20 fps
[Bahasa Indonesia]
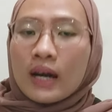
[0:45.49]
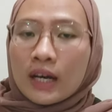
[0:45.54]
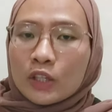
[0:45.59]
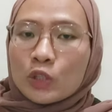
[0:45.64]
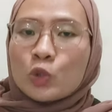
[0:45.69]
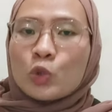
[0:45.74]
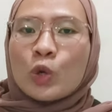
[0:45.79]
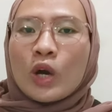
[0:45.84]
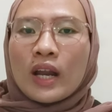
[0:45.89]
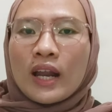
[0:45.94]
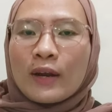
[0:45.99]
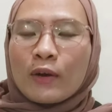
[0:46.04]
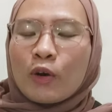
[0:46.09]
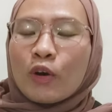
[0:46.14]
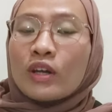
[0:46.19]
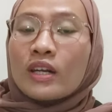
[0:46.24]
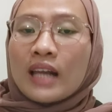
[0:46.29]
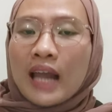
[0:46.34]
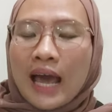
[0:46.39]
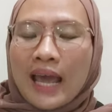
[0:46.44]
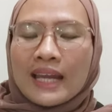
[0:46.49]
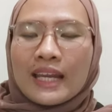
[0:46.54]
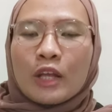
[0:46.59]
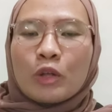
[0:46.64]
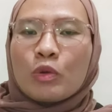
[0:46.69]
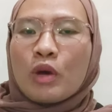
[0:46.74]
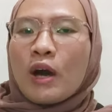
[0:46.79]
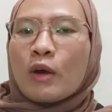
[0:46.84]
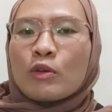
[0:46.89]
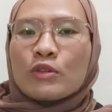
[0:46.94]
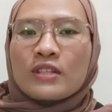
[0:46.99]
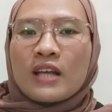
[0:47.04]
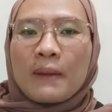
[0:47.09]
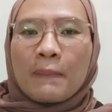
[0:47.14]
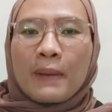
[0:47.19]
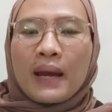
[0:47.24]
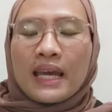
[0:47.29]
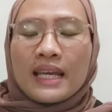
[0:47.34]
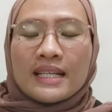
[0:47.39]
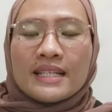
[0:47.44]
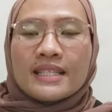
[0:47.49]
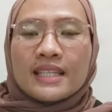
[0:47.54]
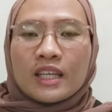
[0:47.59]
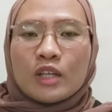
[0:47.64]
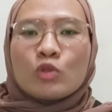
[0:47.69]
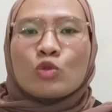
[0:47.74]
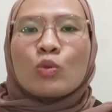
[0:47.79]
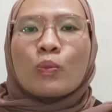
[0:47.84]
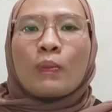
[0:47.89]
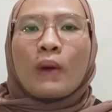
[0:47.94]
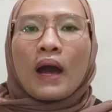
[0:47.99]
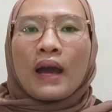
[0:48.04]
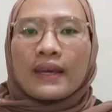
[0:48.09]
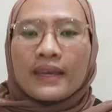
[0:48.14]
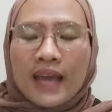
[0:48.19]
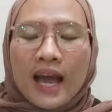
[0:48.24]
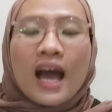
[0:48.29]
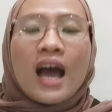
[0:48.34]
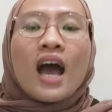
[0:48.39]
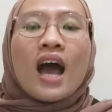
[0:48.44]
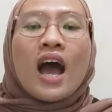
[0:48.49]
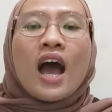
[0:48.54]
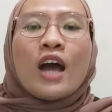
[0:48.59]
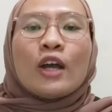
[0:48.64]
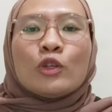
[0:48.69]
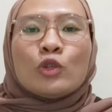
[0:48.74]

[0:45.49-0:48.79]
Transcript: banget jualan online itu harus ngapain sih supaya